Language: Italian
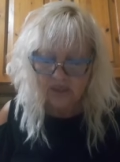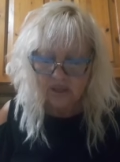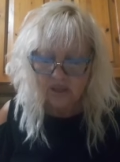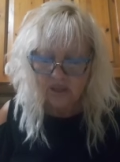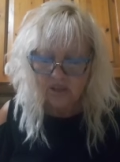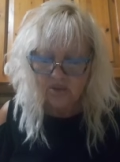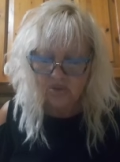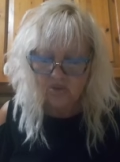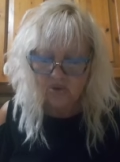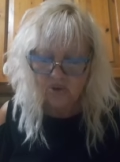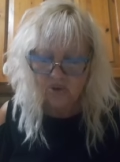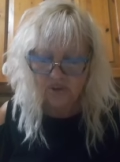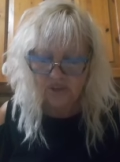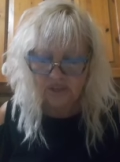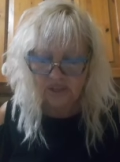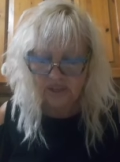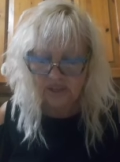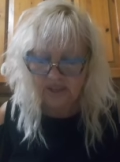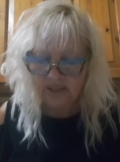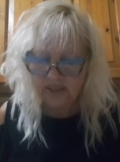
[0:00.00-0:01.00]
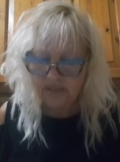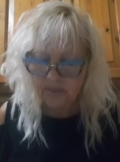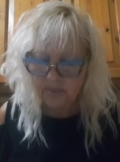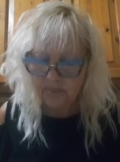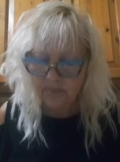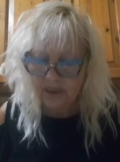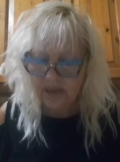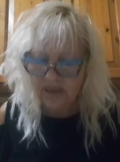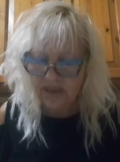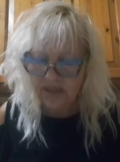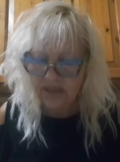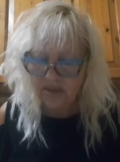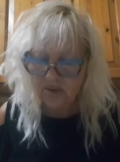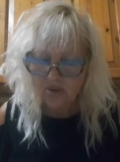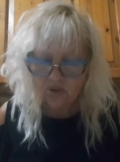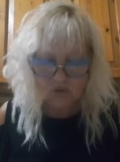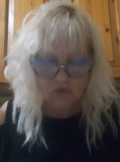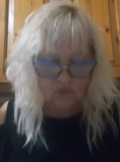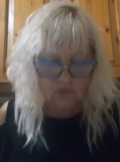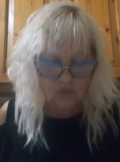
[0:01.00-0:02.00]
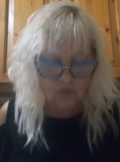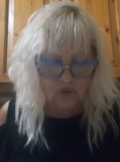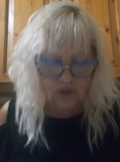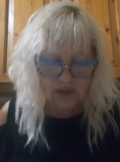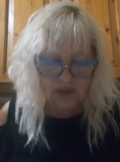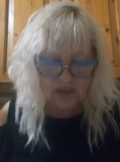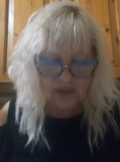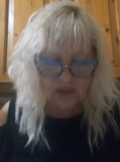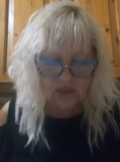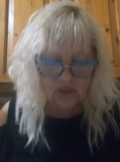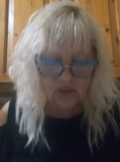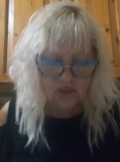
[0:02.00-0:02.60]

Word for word: in un'ottica di bene comune,